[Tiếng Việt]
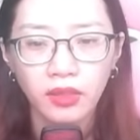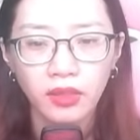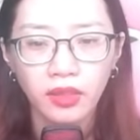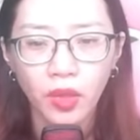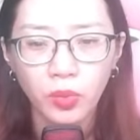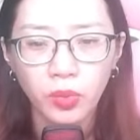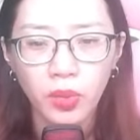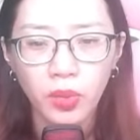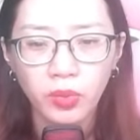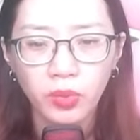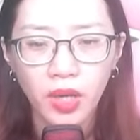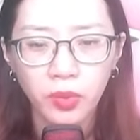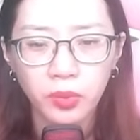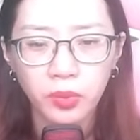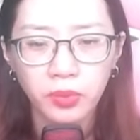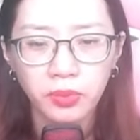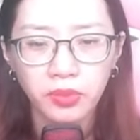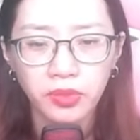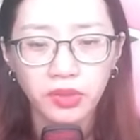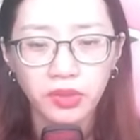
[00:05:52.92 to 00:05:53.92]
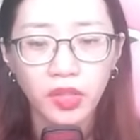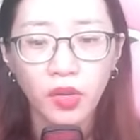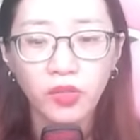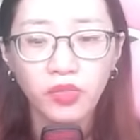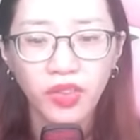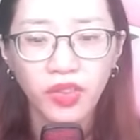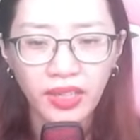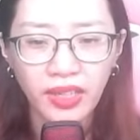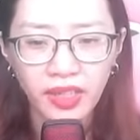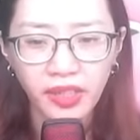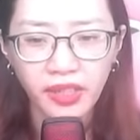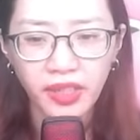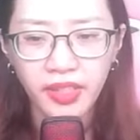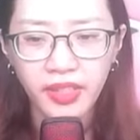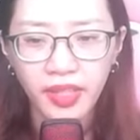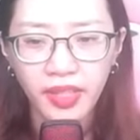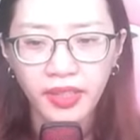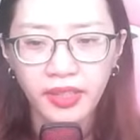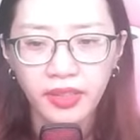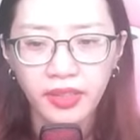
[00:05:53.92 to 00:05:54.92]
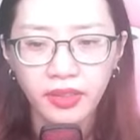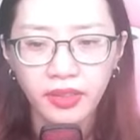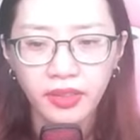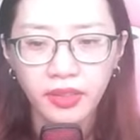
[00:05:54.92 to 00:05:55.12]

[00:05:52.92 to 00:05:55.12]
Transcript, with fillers: không không không, không phải là ý này.